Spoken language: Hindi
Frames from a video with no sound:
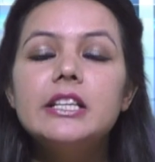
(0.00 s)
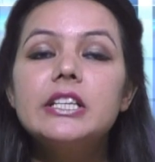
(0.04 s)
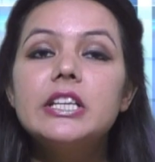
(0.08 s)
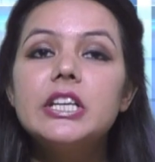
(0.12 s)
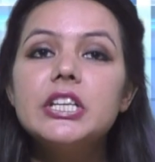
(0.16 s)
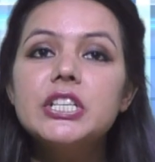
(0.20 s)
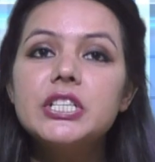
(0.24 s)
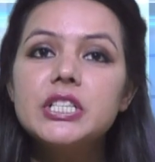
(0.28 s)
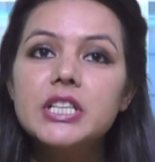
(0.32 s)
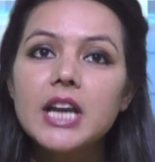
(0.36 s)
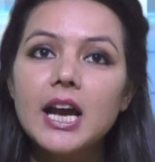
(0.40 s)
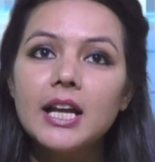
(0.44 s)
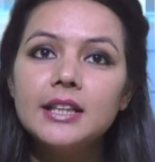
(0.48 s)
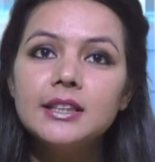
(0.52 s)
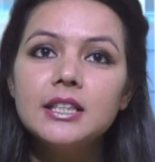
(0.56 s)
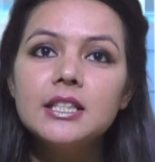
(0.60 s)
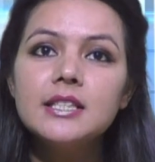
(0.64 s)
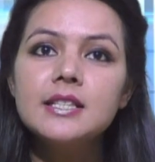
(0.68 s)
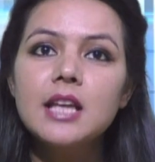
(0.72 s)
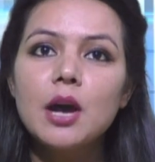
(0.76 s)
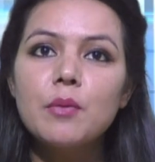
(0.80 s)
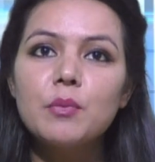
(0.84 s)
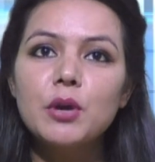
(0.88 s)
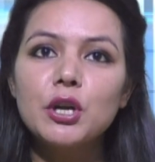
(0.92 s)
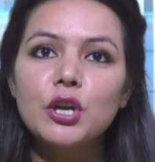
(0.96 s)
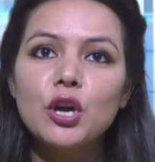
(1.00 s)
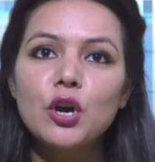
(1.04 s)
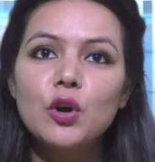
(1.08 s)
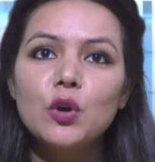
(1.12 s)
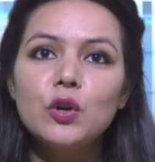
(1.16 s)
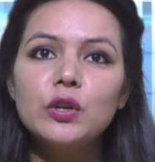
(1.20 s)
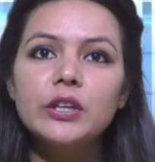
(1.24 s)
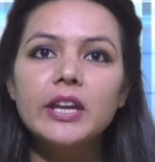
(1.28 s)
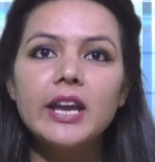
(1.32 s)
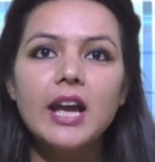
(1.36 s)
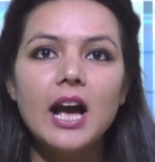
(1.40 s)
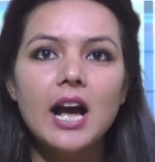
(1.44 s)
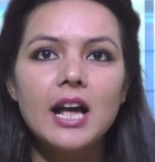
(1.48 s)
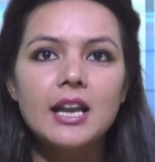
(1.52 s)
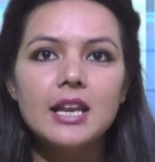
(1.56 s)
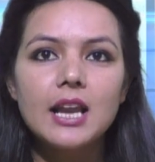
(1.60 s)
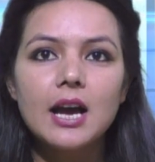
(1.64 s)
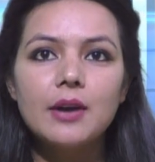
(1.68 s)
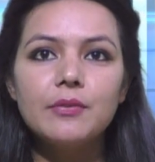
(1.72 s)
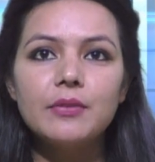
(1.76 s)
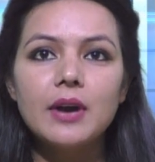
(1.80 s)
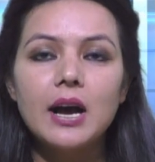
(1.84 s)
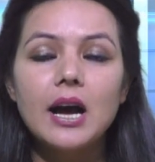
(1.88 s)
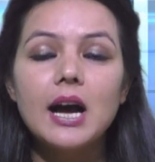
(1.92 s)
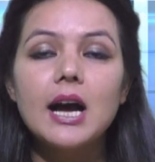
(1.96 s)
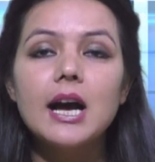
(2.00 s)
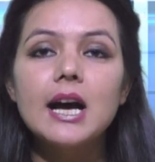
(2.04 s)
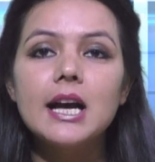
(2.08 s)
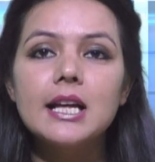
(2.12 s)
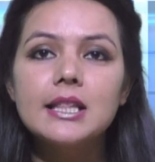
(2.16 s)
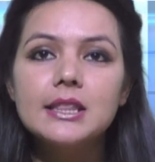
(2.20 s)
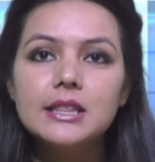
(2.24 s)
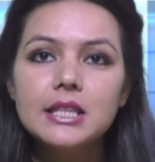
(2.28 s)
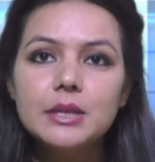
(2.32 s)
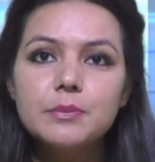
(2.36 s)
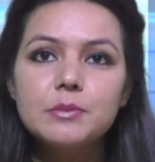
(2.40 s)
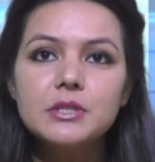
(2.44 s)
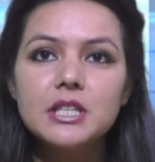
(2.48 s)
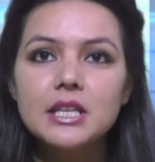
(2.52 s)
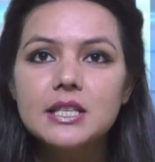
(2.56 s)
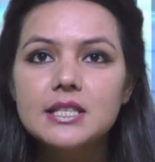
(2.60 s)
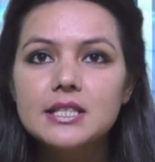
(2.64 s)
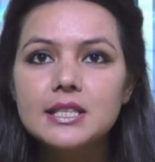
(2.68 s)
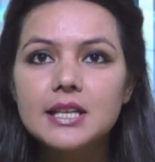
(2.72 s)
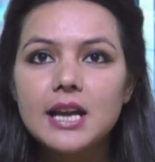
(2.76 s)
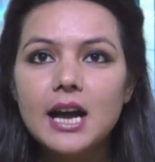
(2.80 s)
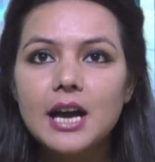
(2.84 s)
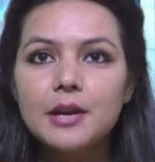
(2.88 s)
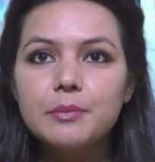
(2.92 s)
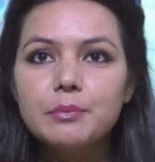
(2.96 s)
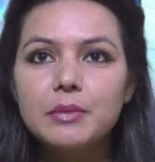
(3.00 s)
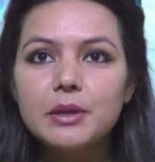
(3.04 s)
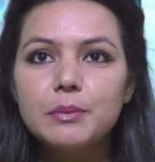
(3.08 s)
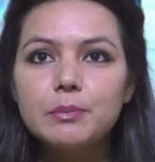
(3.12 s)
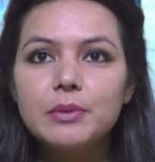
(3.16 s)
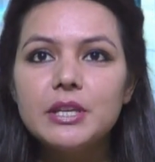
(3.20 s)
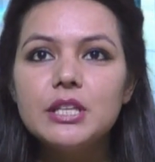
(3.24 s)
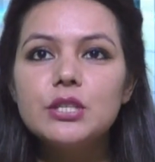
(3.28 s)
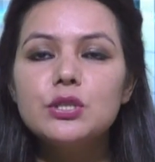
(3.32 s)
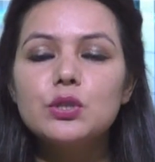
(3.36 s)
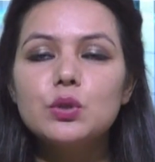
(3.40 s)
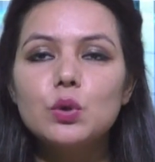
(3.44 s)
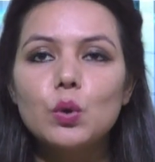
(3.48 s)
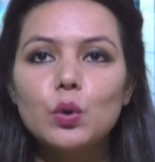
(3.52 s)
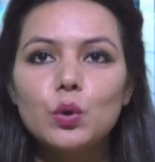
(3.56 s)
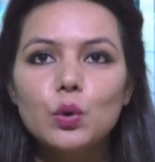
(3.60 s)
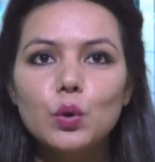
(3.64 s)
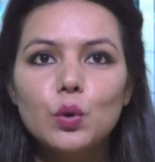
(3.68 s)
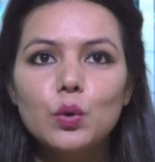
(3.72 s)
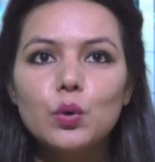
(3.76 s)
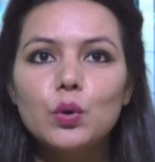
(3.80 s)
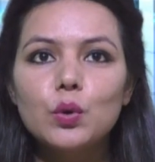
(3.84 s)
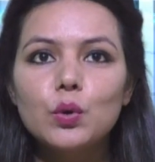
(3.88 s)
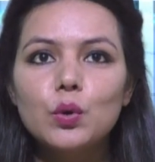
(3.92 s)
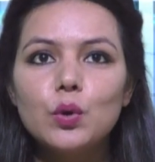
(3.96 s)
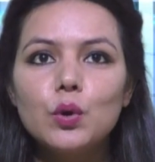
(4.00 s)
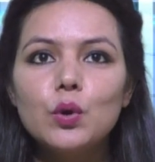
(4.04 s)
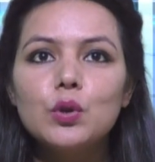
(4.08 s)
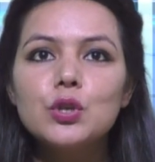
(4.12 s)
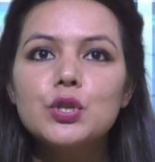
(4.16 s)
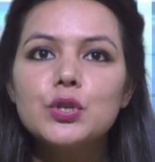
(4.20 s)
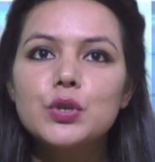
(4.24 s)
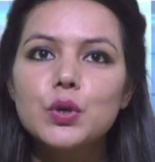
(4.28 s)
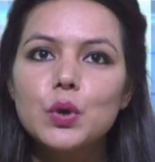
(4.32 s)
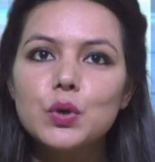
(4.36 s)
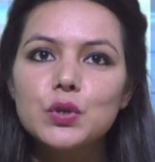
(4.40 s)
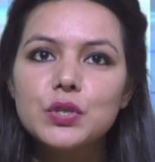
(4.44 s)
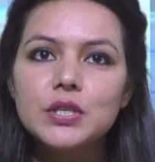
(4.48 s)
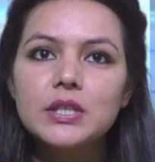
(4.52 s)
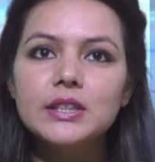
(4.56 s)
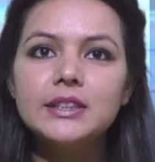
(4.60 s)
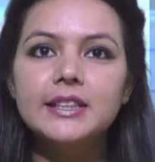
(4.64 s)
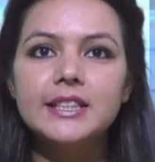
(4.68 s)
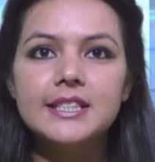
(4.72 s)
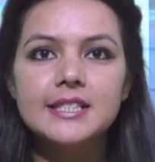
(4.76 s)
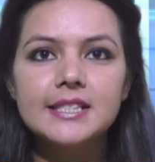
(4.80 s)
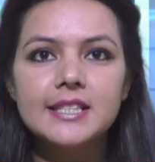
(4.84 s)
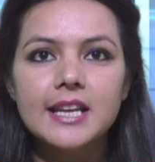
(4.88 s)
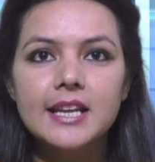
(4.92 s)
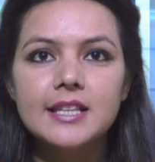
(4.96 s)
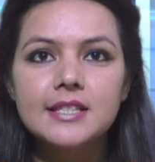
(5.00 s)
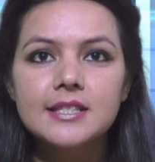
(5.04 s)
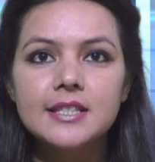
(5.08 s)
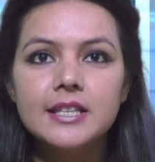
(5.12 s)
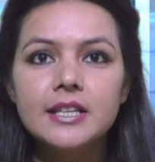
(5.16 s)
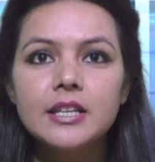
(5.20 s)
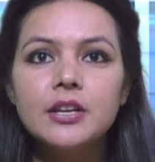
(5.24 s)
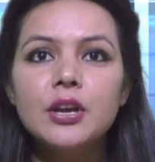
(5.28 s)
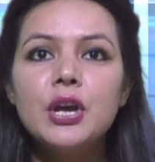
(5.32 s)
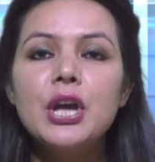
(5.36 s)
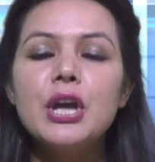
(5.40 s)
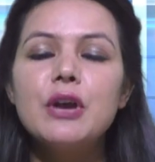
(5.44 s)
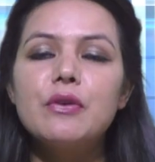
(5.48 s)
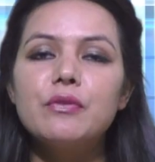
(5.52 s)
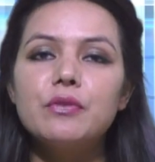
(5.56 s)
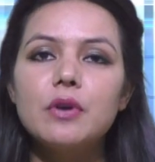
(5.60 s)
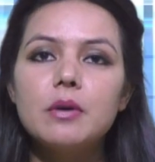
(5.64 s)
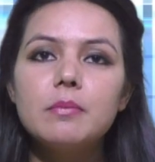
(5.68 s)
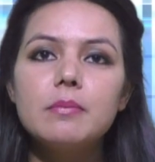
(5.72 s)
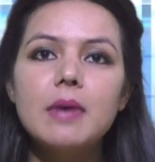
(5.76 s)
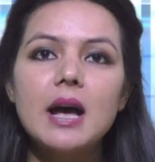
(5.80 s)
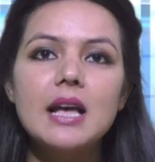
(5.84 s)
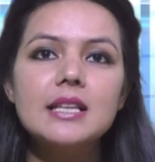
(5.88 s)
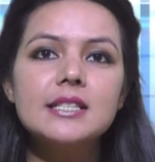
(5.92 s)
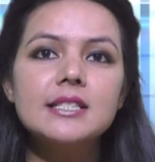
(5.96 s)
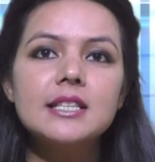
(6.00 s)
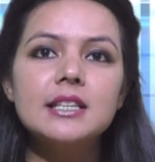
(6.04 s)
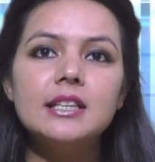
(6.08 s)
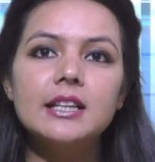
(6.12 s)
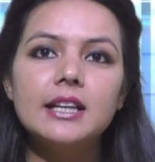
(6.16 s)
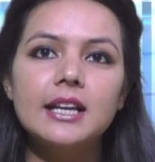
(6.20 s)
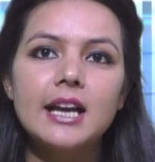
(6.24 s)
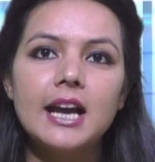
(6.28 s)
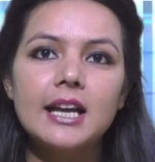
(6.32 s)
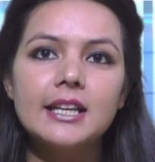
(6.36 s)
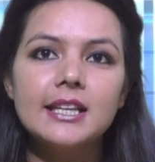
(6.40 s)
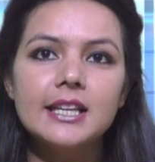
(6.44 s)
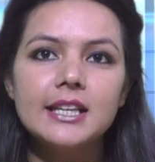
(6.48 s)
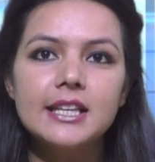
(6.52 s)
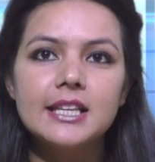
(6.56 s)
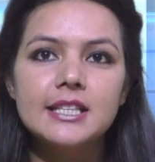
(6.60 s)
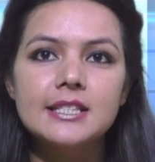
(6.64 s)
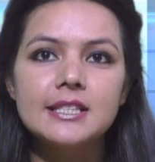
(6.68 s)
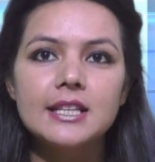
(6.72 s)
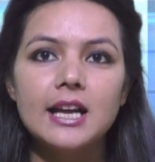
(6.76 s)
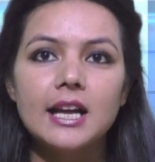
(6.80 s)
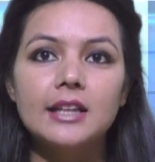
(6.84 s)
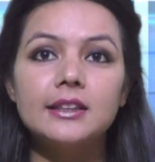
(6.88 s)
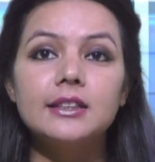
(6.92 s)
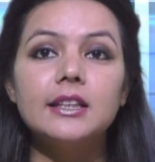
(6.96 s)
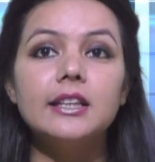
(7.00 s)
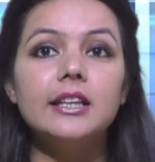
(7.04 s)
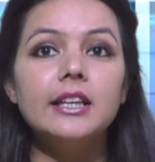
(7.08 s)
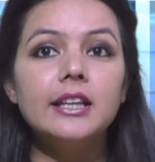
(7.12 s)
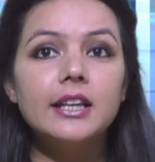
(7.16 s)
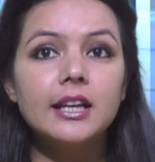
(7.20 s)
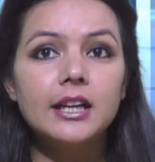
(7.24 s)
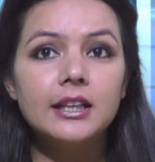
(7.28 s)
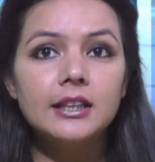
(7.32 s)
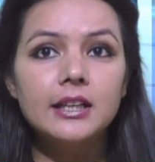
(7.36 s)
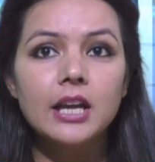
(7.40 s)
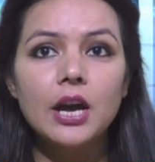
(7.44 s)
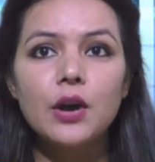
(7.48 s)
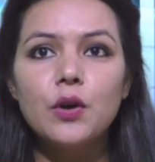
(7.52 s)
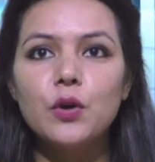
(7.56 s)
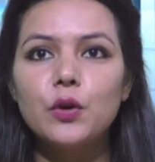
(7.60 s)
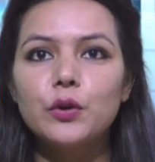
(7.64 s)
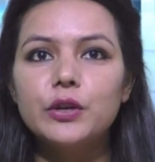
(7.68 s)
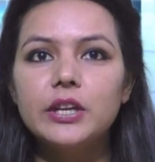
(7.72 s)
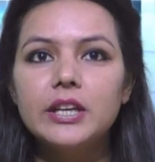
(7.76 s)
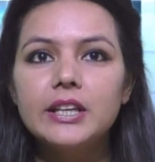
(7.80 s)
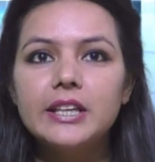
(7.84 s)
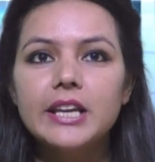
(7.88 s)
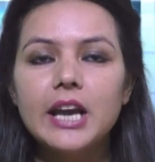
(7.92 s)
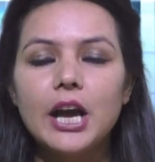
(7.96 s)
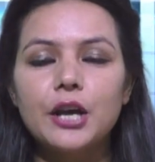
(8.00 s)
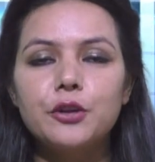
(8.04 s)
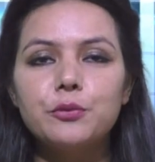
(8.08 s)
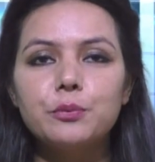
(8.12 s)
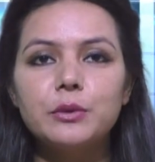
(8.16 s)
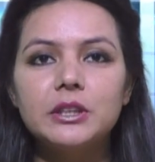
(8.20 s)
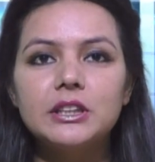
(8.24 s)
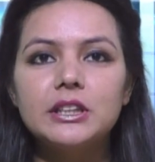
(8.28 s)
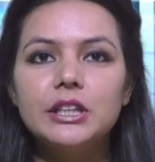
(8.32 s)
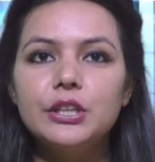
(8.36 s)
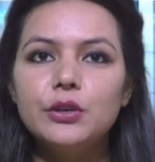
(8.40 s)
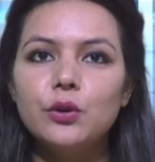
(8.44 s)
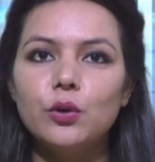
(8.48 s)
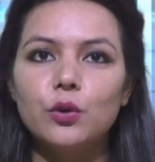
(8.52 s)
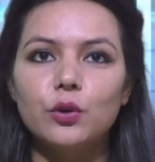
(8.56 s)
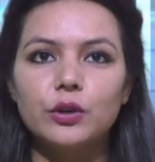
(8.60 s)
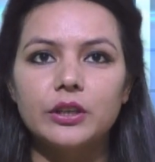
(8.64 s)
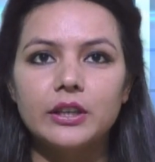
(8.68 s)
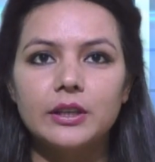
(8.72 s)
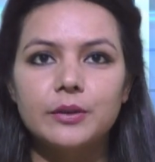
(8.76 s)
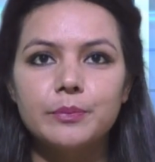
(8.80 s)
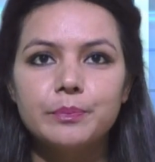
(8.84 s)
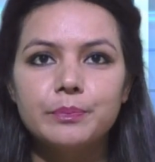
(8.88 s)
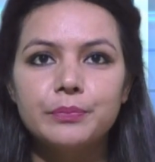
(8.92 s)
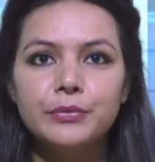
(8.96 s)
कि शादी समारोह के अलावा अंतिम संस्कार में भी 100 लोगों को सोशल डिस्टेंसिंग व मास्क लगाने के साथ इकट्ठा होने की अनुमति होगी